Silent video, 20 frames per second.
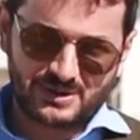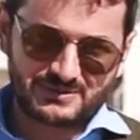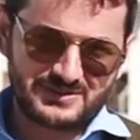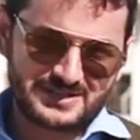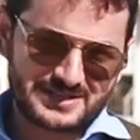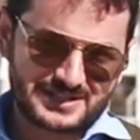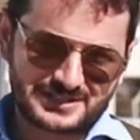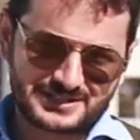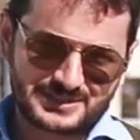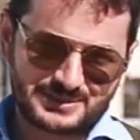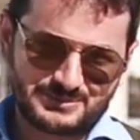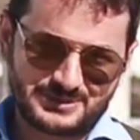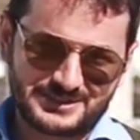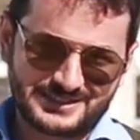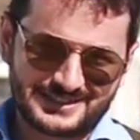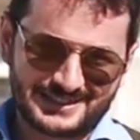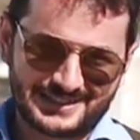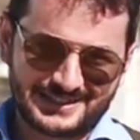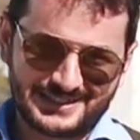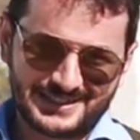поверьте
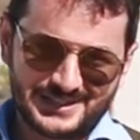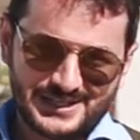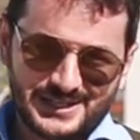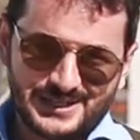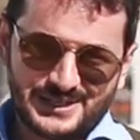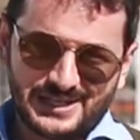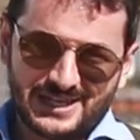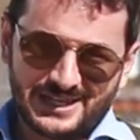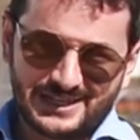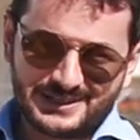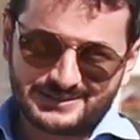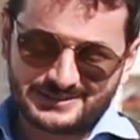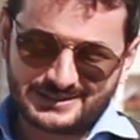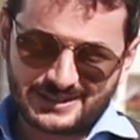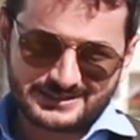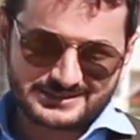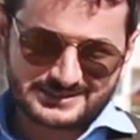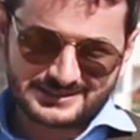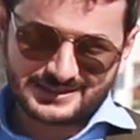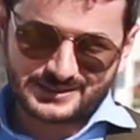мне.
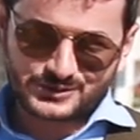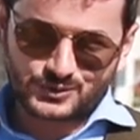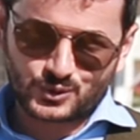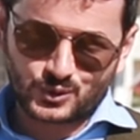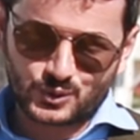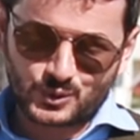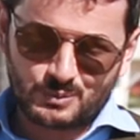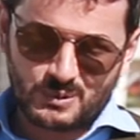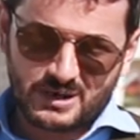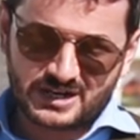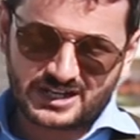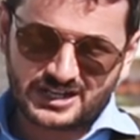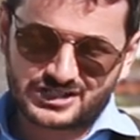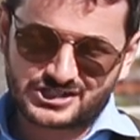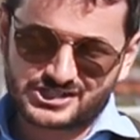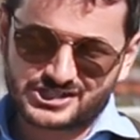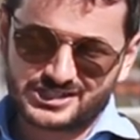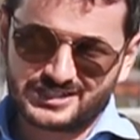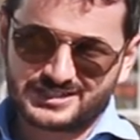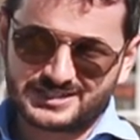Я здесь глубоко
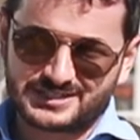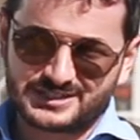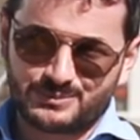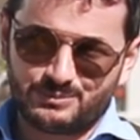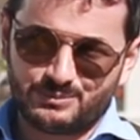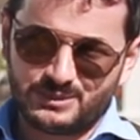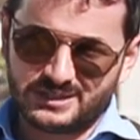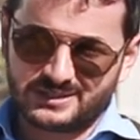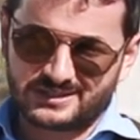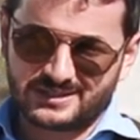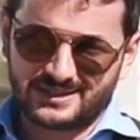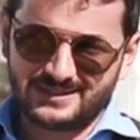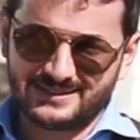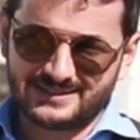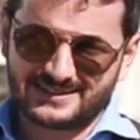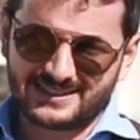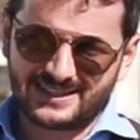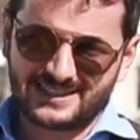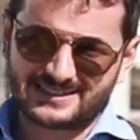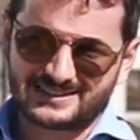жизни,
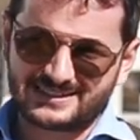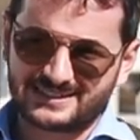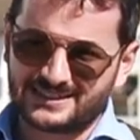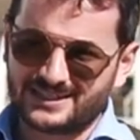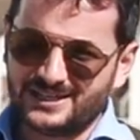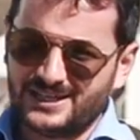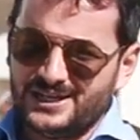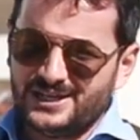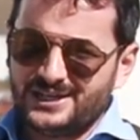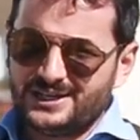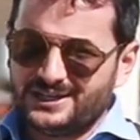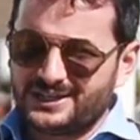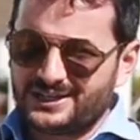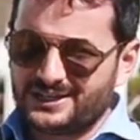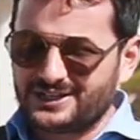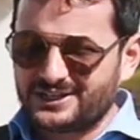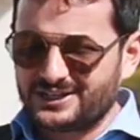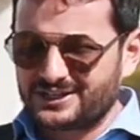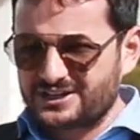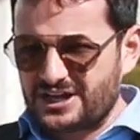менталитете,
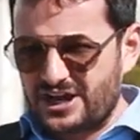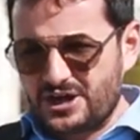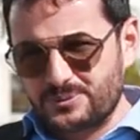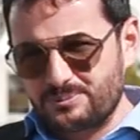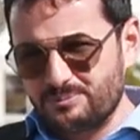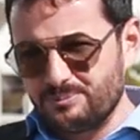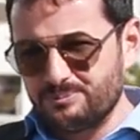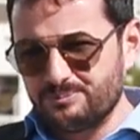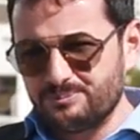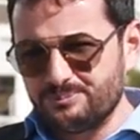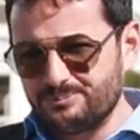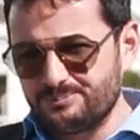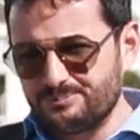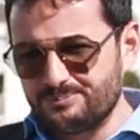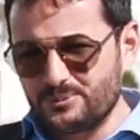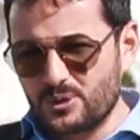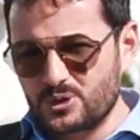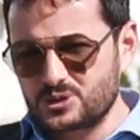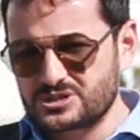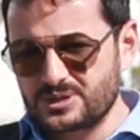э, как
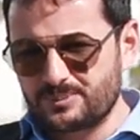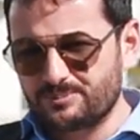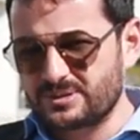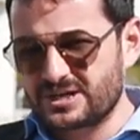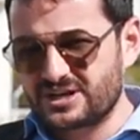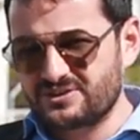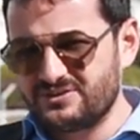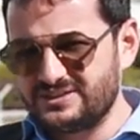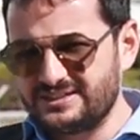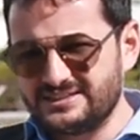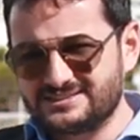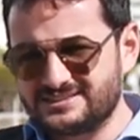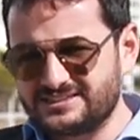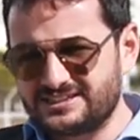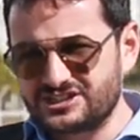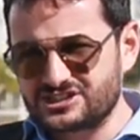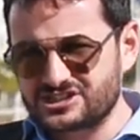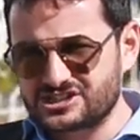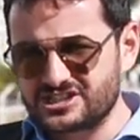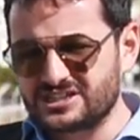можно правильно
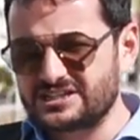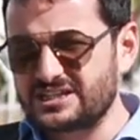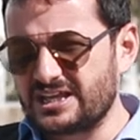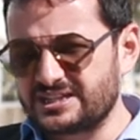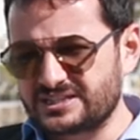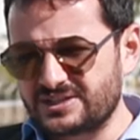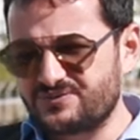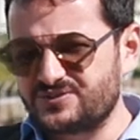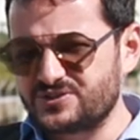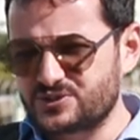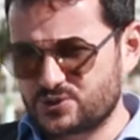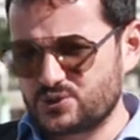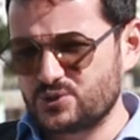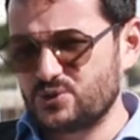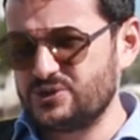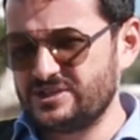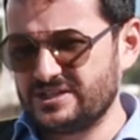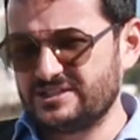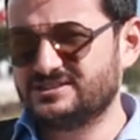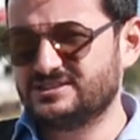здесь жить, это
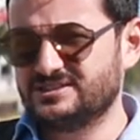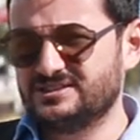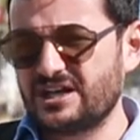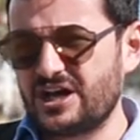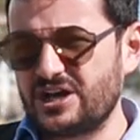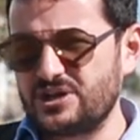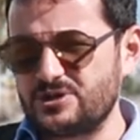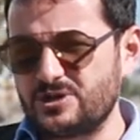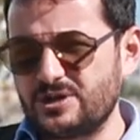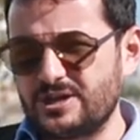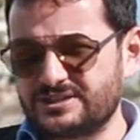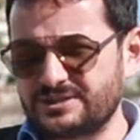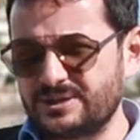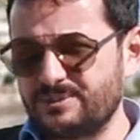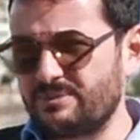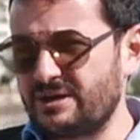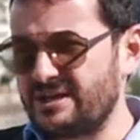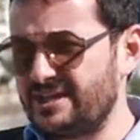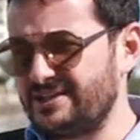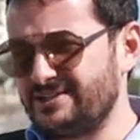все я знаю. Это
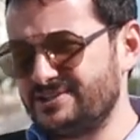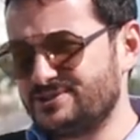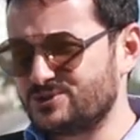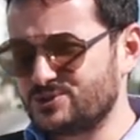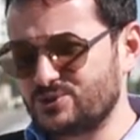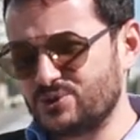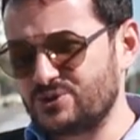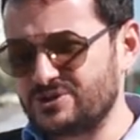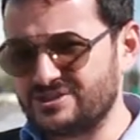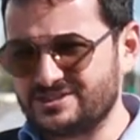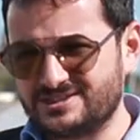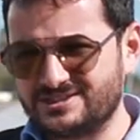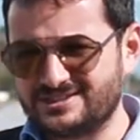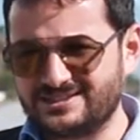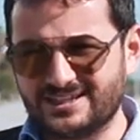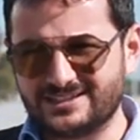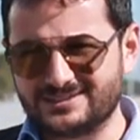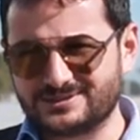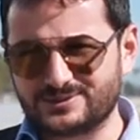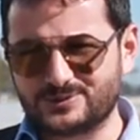моя история
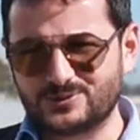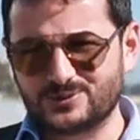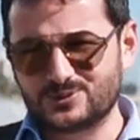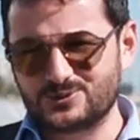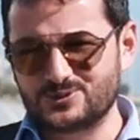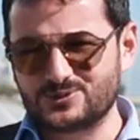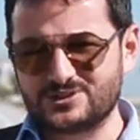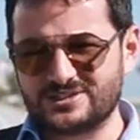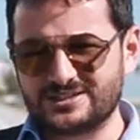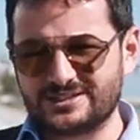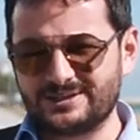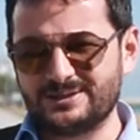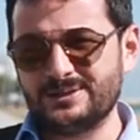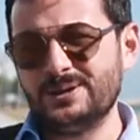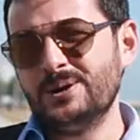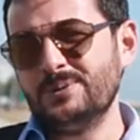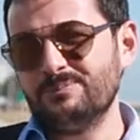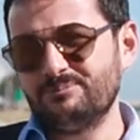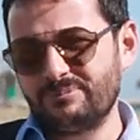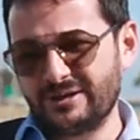здесь, друзья.
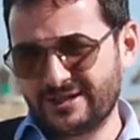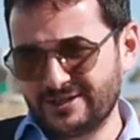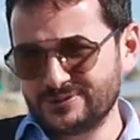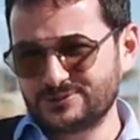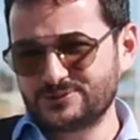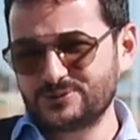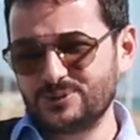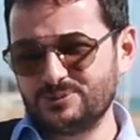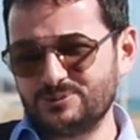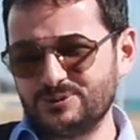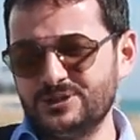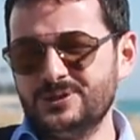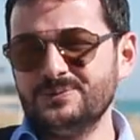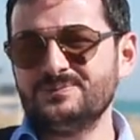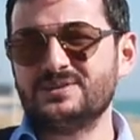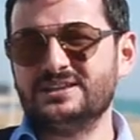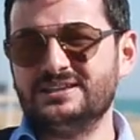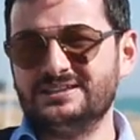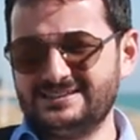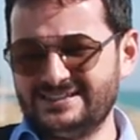Поэтому,
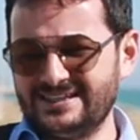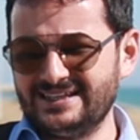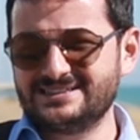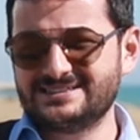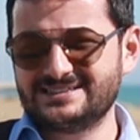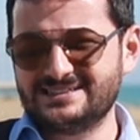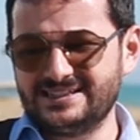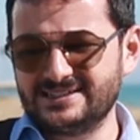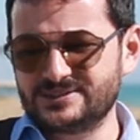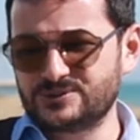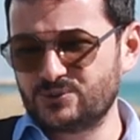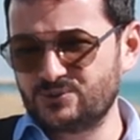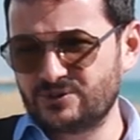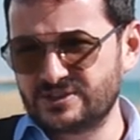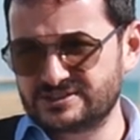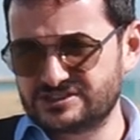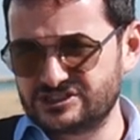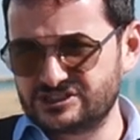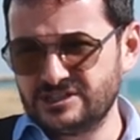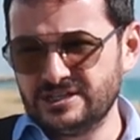если есть у
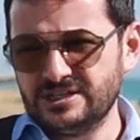вас